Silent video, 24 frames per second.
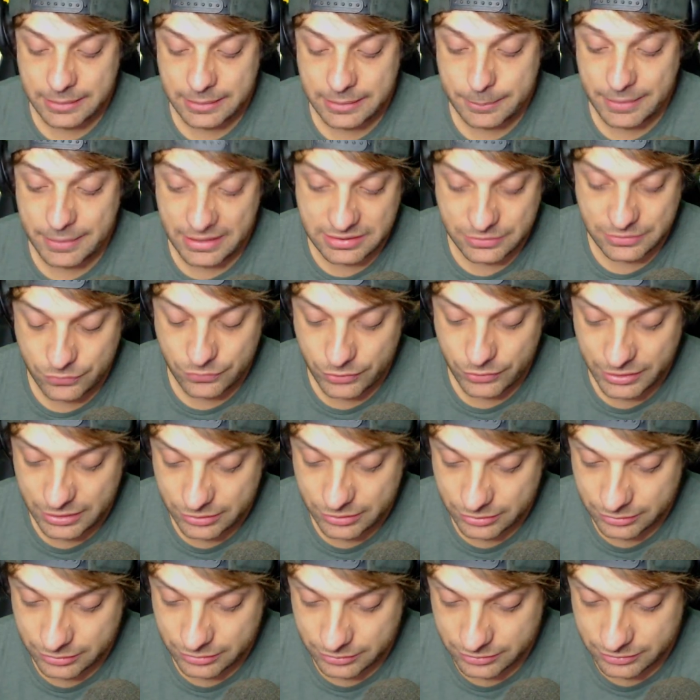va a irse fuera,
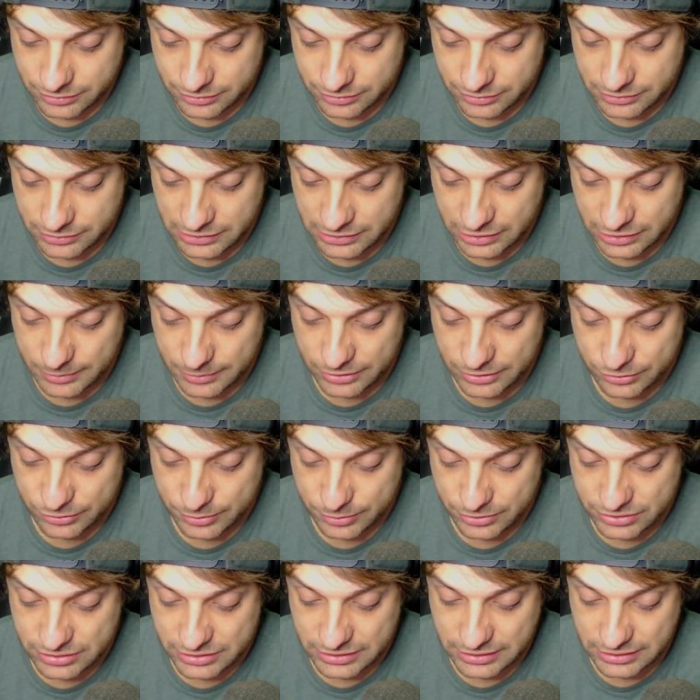¿no? Ahora mismo,
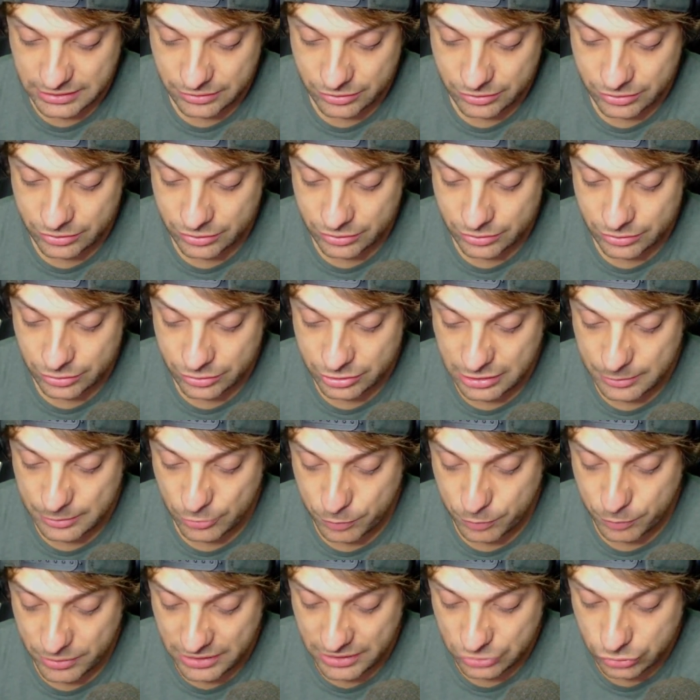así que no, no tenemos
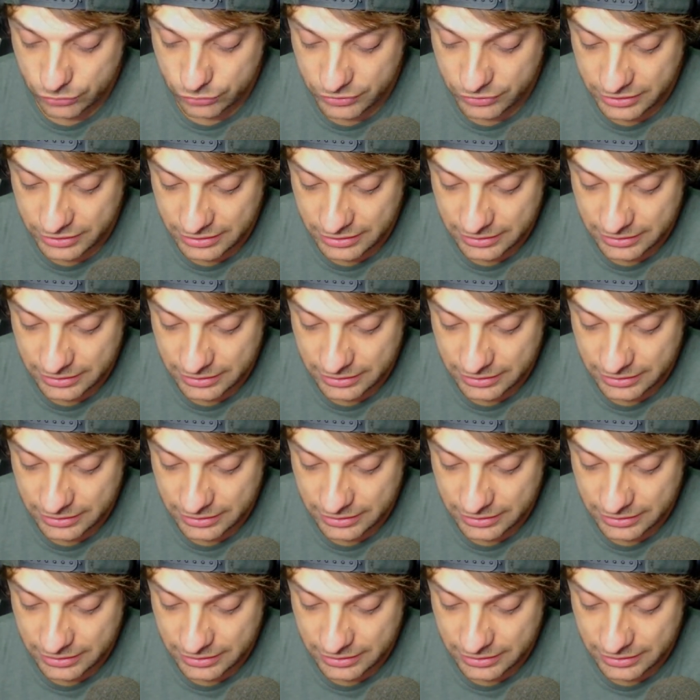por qué sufrir.